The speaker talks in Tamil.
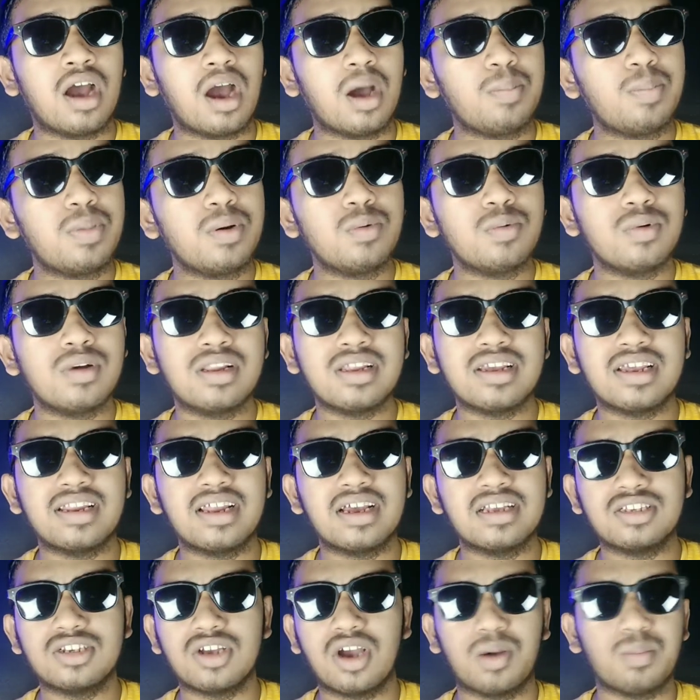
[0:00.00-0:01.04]
அப்போ உங்களுக்கு
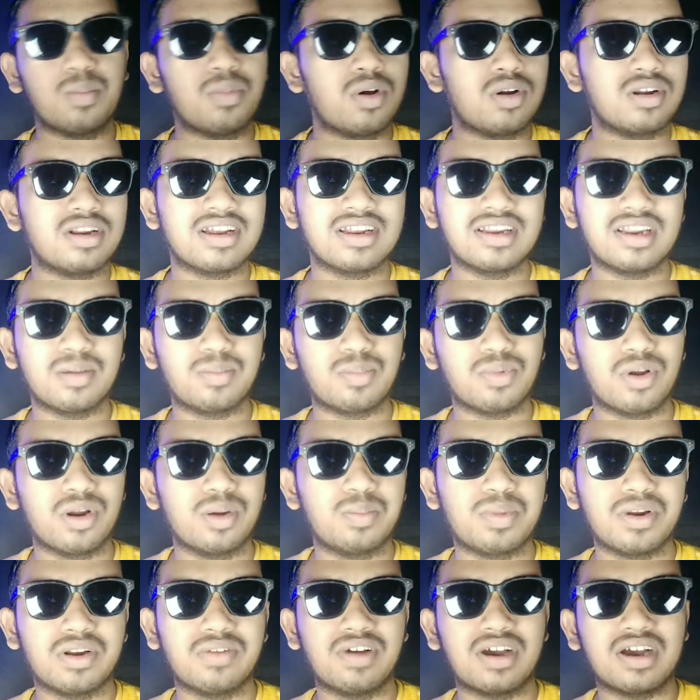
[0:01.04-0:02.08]
ஏதாச்சும் அமௌண்ட்டுக்கு என்ன
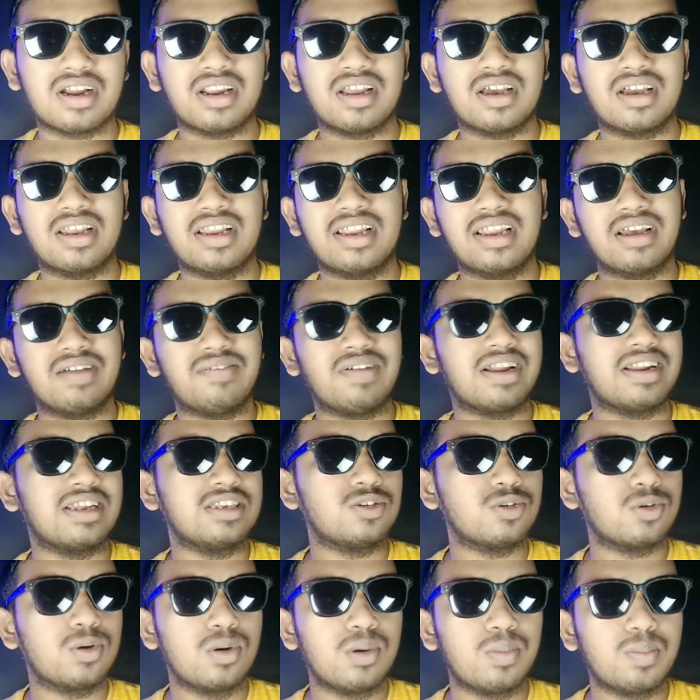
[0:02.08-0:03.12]
ப்ரொவைட் பண்ணுவாங்களா இல்லை வேறு
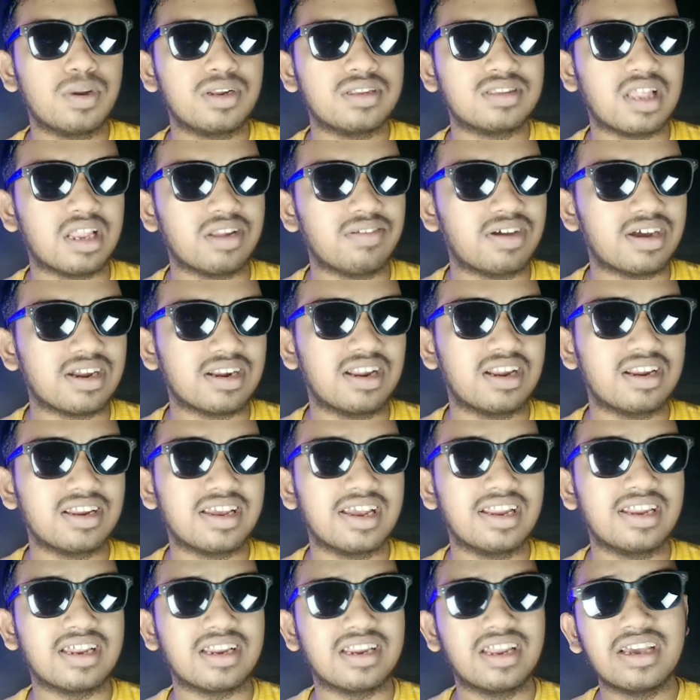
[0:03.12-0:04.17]
ஏதாச்சும் கூப்பன் தருவாங்களான்னு
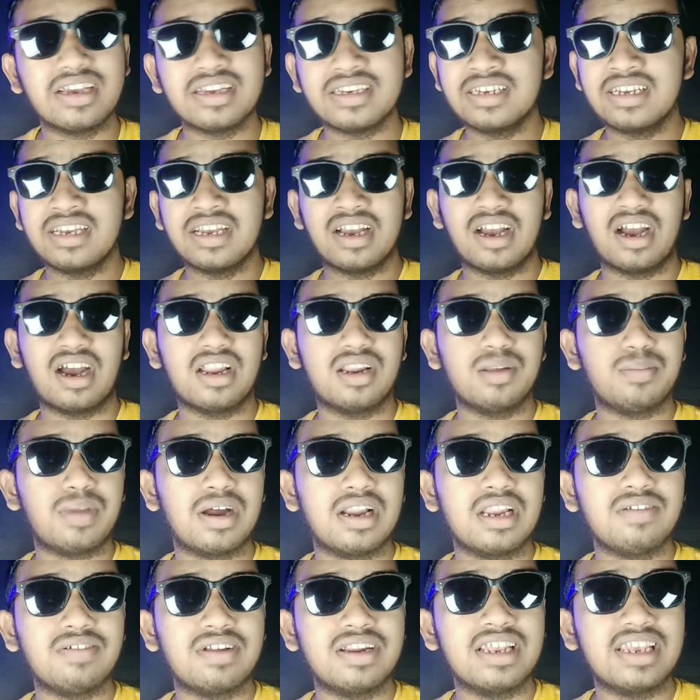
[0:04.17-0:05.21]
கேட்டிங்கன்னா அது
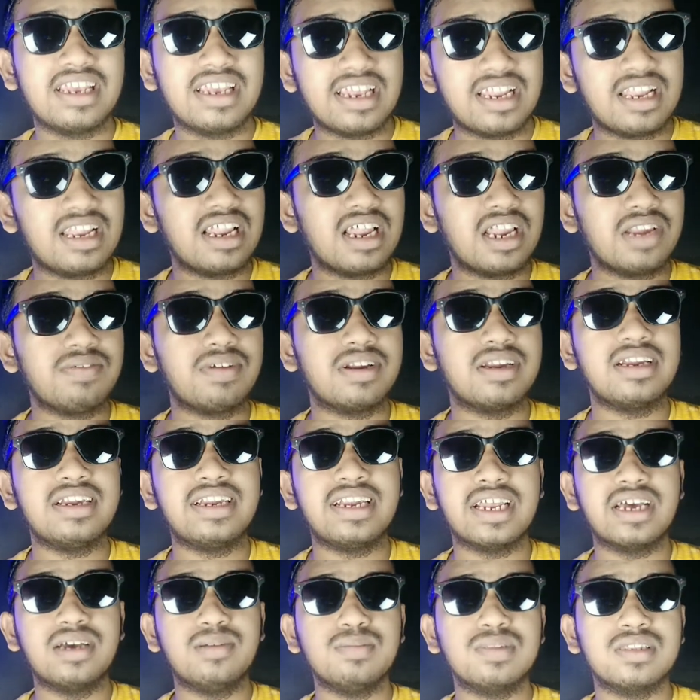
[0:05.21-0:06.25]
மாதிரி வந்து இல்லைன்னு வந்து
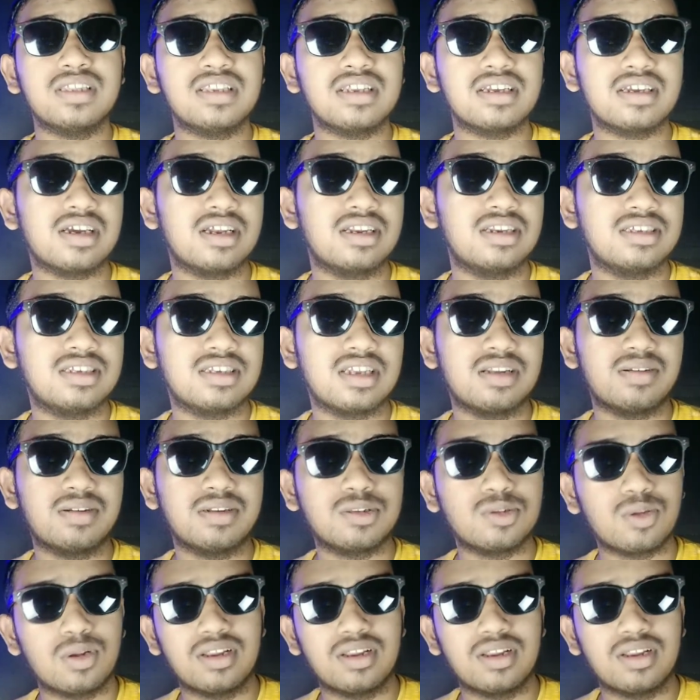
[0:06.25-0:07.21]
டேர்ம்ஸ் அண்ட் கண்டிஷன் வந்து